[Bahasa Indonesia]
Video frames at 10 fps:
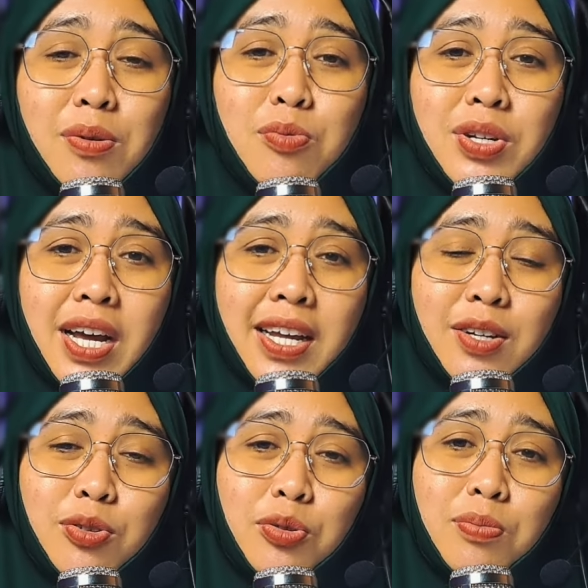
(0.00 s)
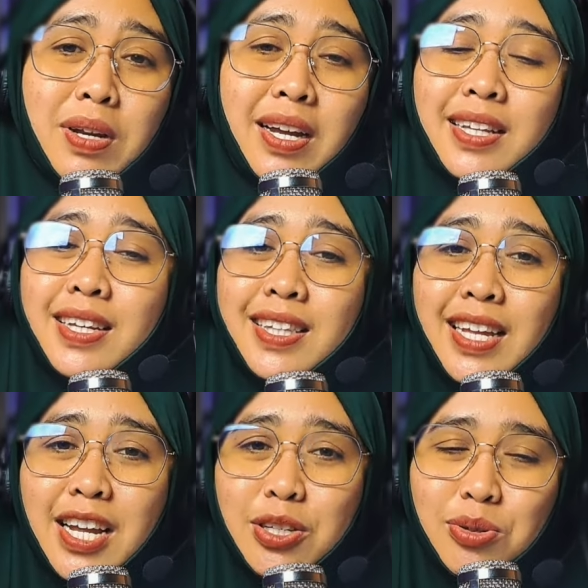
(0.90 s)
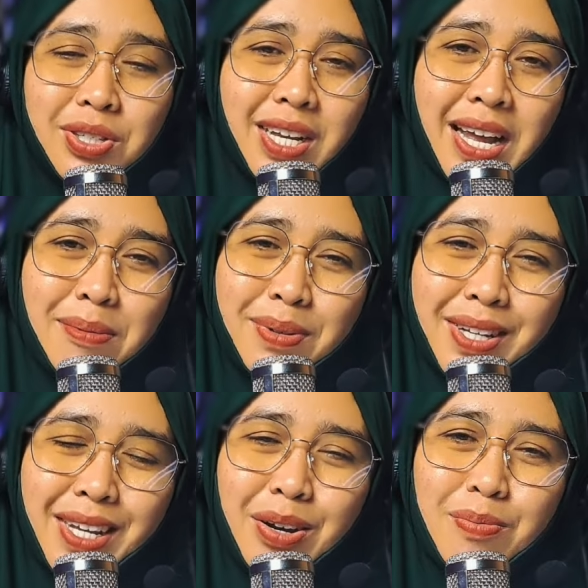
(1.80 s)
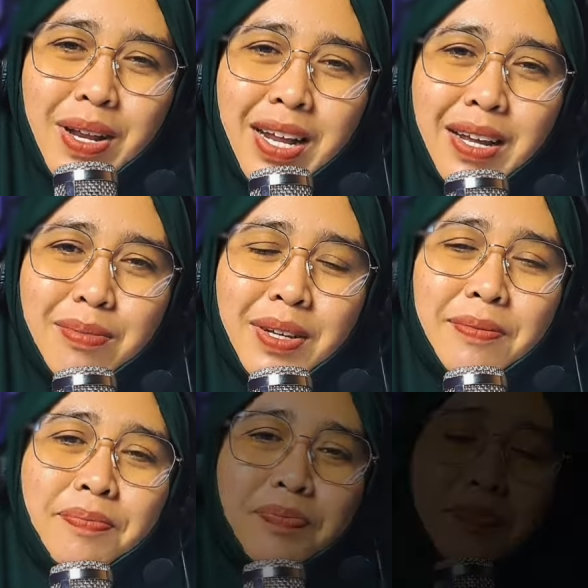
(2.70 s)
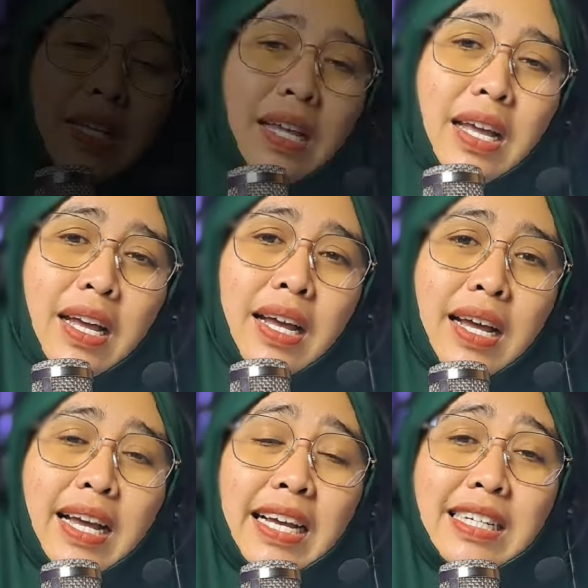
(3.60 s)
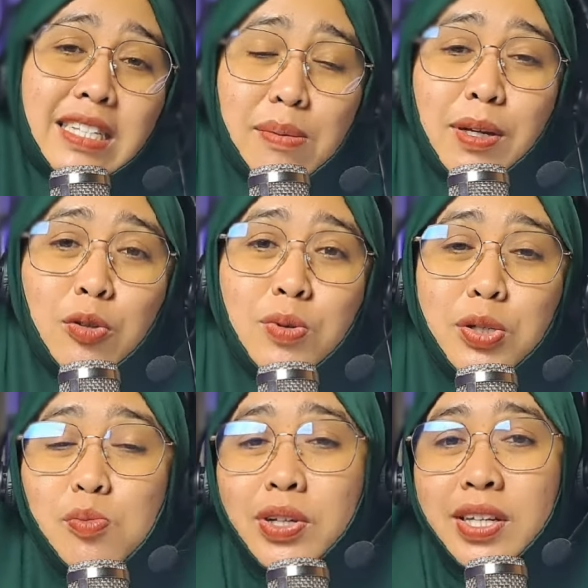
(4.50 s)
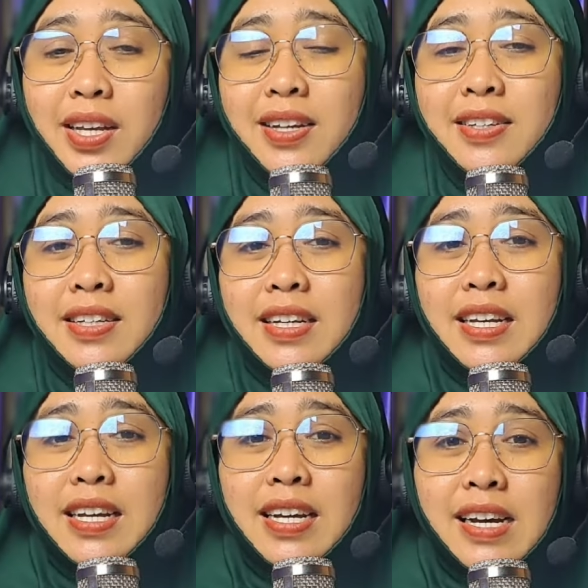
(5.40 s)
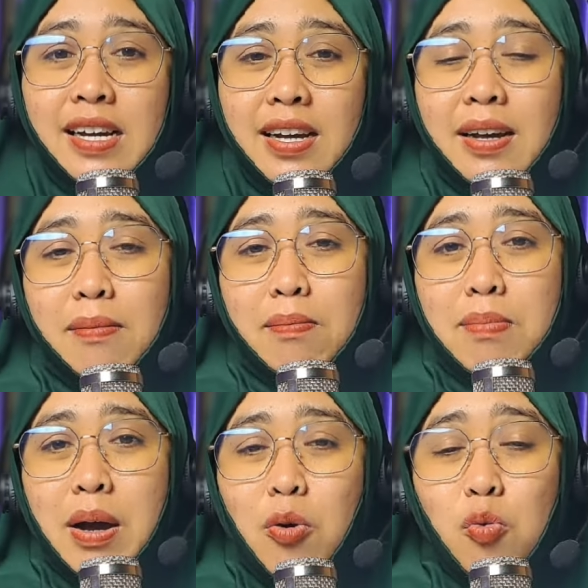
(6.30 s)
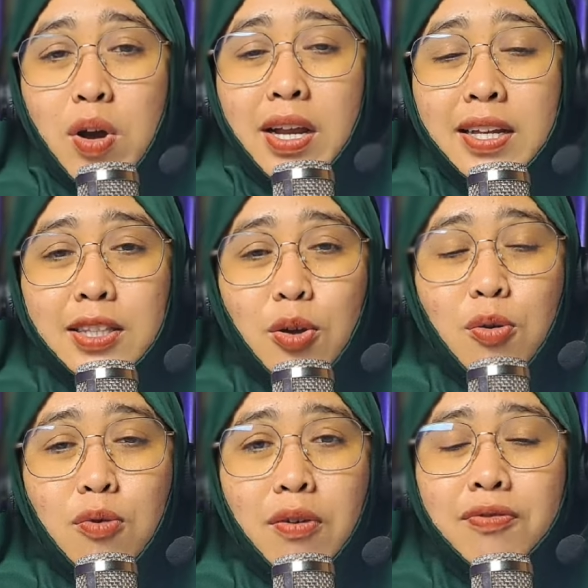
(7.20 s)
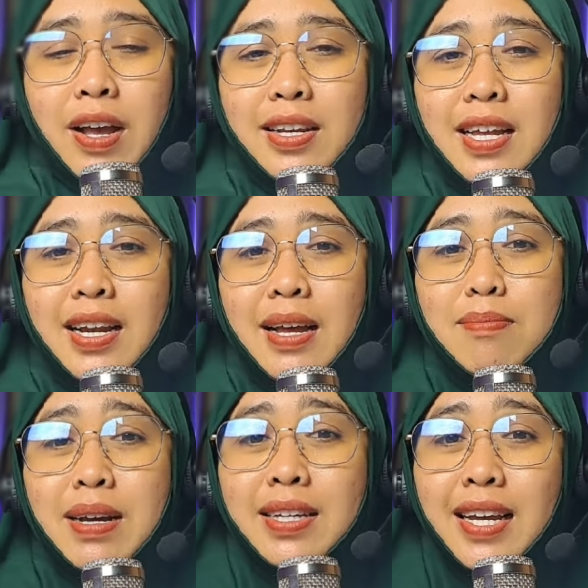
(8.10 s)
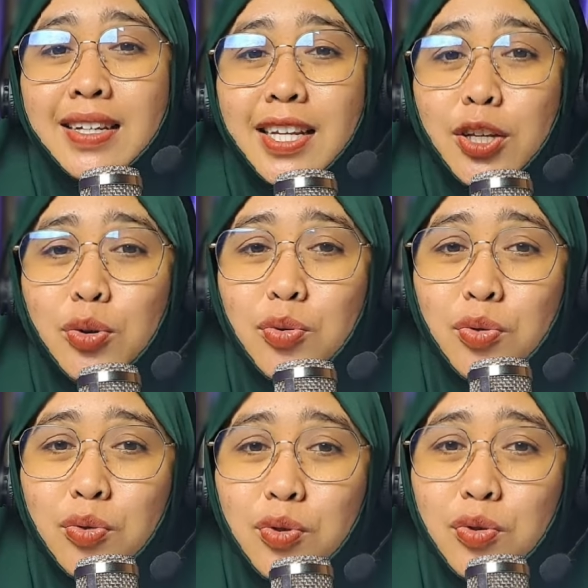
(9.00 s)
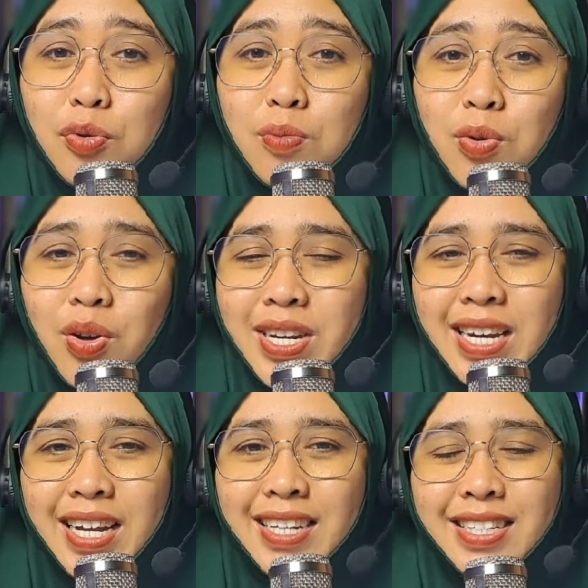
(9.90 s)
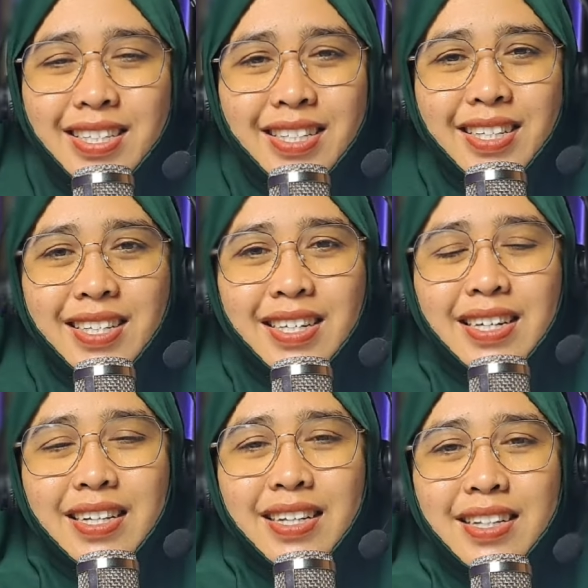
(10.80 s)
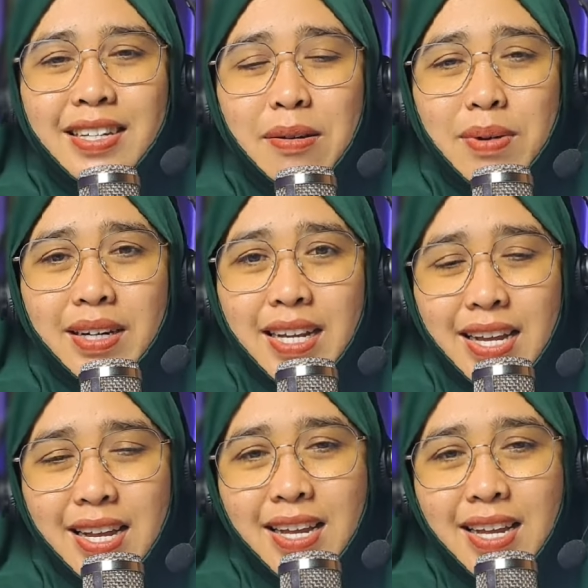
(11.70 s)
kemudahan untuk berangkat ke tanah suci. Amin ya rabbal alamin. Sahabat Umi semuanya, bahwa tawaf adalah bagian dari rukun umroh dan haji. Yang mana